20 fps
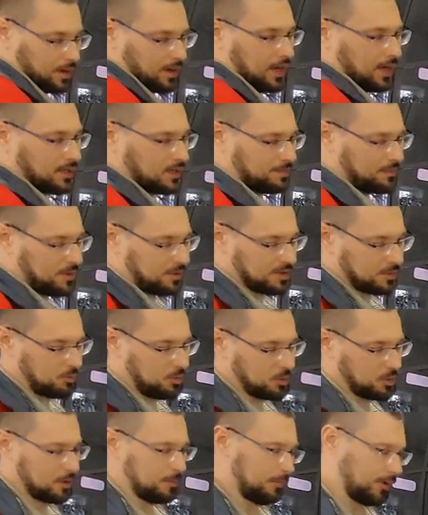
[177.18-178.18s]
А теперь
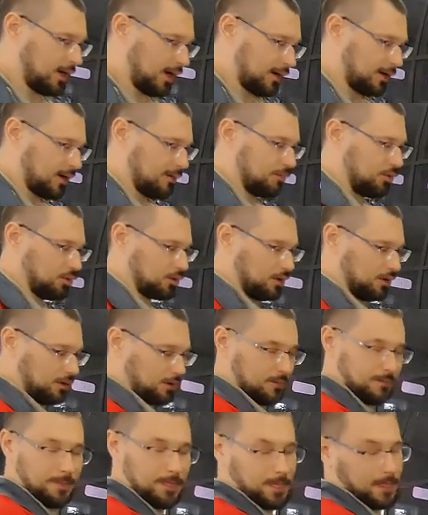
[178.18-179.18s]
смотрим, как работает
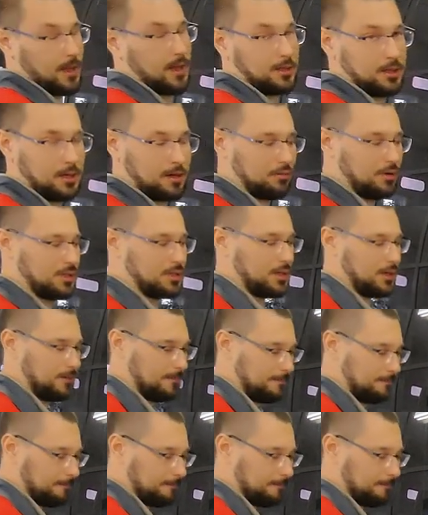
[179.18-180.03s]
открыватель.